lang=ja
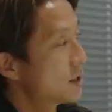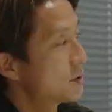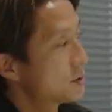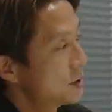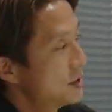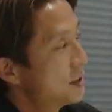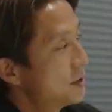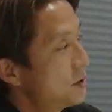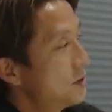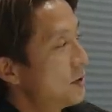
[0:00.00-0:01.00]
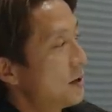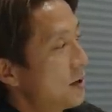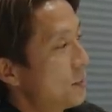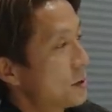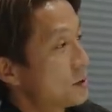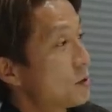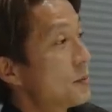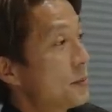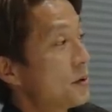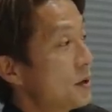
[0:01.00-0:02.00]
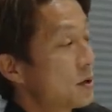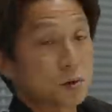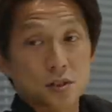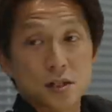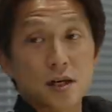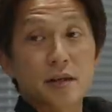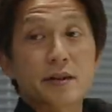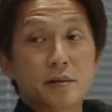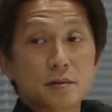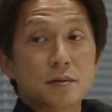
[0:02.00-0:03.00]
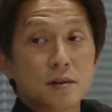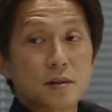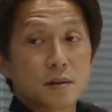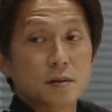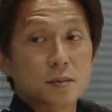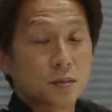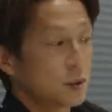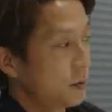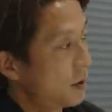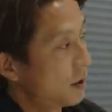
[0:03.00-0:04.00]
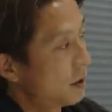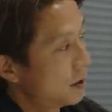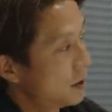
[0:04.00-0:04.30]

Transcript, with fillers: からこそ勢いはやっぱりそのままの勢いを使えてる分では